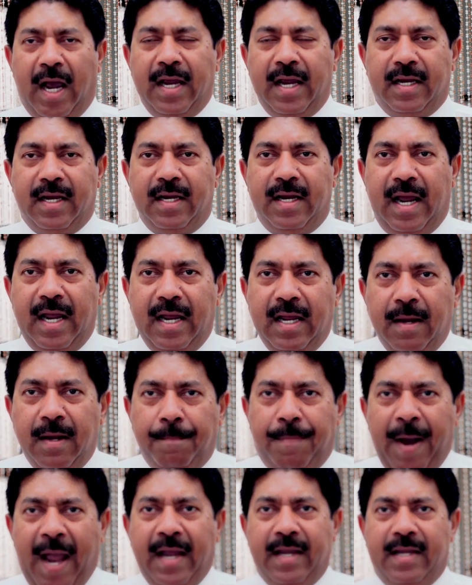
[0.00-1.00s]
जय की नहीं
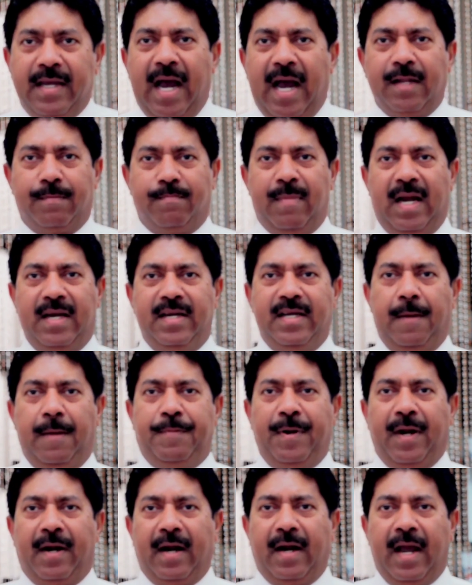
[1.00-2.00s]
भय की आत्मा लिए
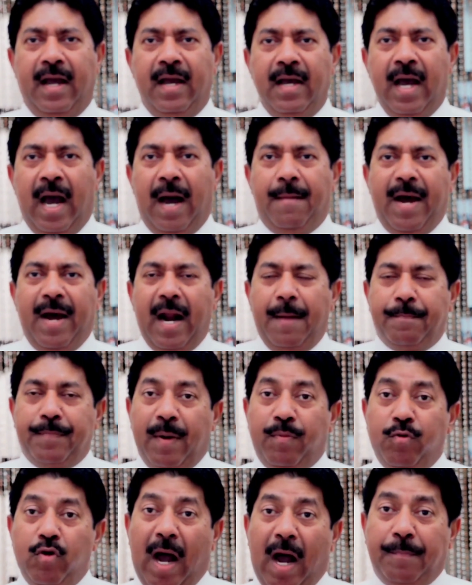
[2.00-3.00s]
फिर रहे हमारा
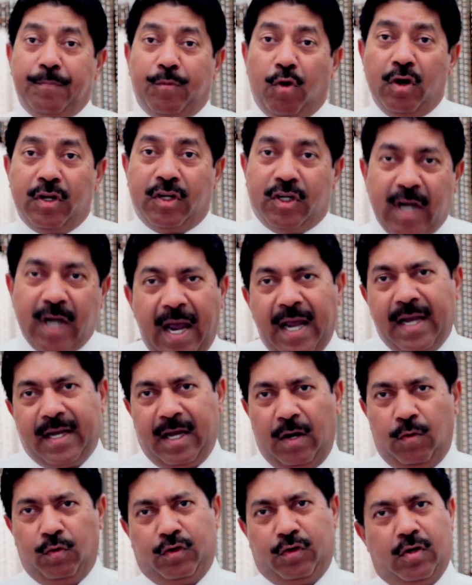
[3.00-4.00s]
प्रभु आपको जय
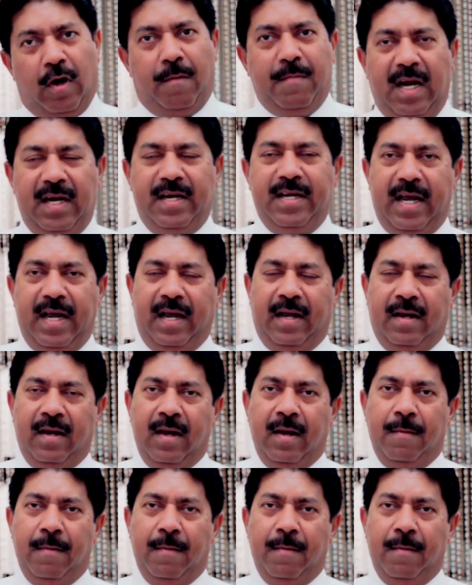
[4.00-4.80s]
के उत्सव में लिए